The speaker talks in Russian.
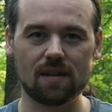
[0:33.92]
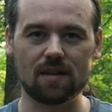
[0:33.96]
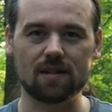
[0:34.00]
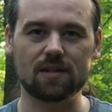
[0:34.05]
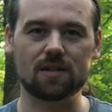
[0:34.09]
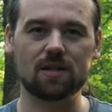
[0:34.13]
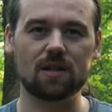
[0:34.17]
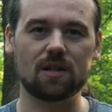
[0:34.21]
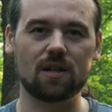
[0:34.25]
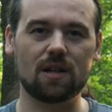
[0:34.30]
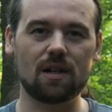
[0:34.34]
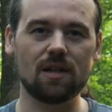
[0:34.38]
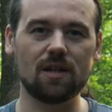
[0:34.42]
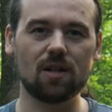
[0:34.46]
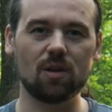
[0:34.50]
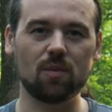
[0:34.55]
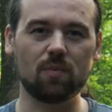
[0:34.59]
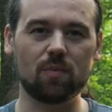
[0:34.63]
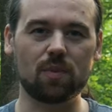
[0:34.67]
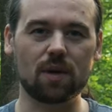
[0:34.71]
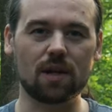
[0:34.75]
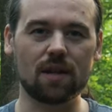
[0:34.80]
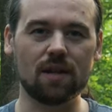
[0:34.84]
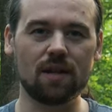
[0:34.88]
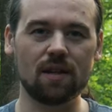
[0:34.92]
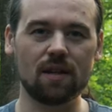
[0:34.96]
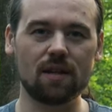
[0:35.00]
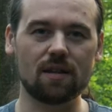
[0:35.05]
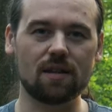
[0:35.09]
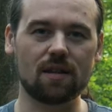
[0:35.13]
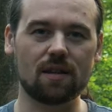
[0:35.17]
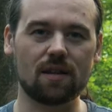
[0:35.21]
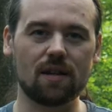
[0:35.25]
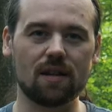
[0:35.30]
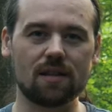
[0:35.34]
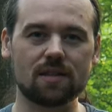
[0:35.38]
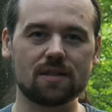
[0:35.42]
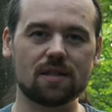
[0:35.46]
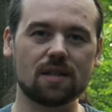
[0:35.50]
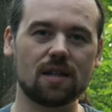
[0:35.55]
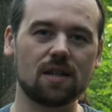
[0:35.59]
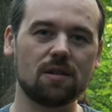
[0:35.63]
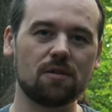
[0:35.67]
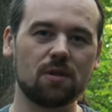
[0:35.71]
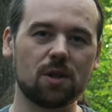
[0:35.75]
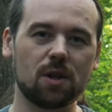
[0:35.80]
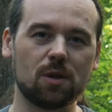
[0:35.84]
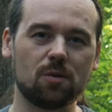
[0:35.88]
Сохранил проект,
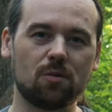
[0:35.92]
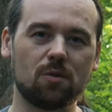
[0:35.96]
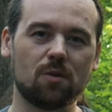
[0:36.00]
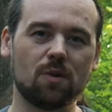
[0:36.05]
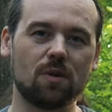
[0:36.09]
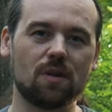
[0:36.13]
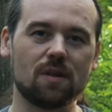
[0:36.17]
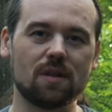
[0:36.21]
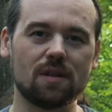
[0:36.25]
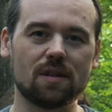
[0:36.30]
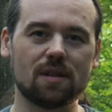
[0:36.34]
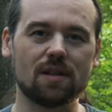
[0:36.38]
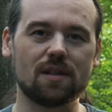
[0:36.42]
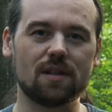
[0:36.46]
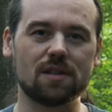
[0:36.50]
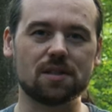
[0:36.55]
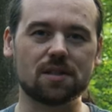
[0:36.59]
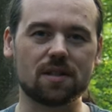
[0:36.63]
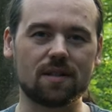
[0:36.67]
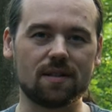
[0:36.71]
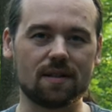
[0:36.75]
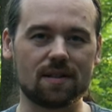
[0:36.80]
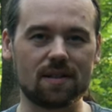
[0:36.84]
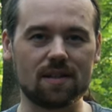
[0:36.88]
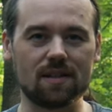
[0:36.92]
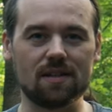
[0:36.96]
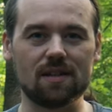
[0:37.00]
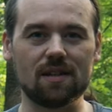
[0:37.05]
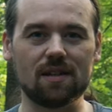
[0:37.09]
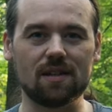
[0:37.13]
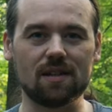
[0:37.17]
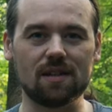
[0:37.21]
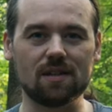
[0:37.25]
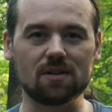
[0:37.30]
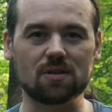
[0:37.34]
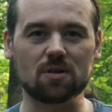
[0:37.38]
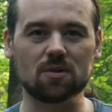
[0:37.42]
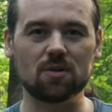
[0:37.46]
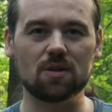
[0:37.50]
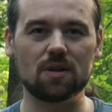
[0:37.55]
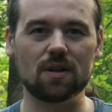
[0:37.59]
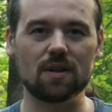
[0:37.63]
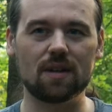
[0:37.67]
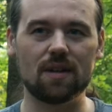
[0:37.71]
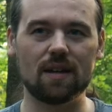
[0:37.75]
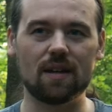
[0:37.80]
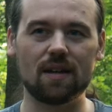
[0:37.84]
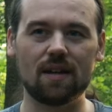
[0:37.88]
оставил его на несколько дней, не
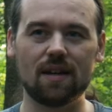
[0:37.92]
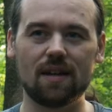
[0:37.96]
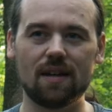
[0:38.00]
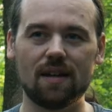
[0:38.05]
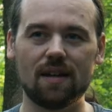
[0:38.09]
трогая.